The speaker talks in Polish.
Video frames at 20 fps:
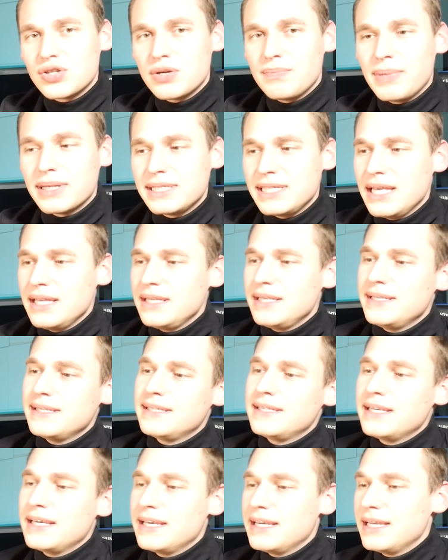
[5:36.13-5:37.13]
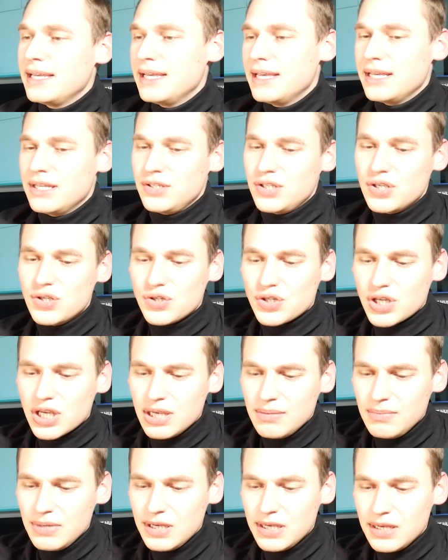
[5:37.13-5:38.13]
że pacjenci z
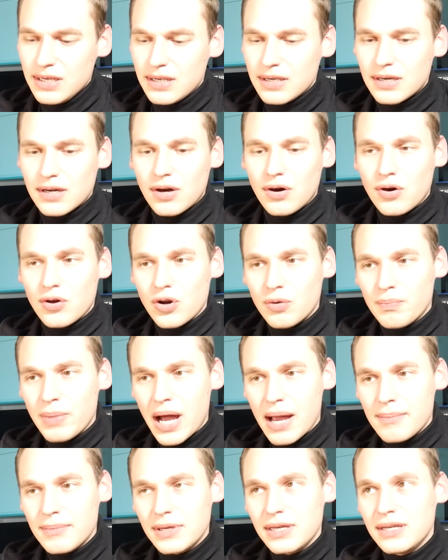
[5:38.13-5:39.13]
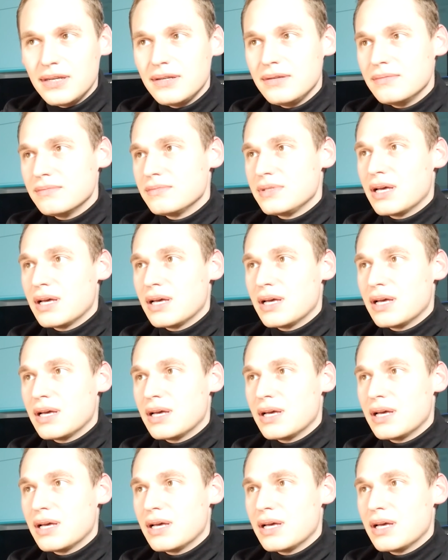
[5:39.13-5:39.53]
ciężkimi chorobami,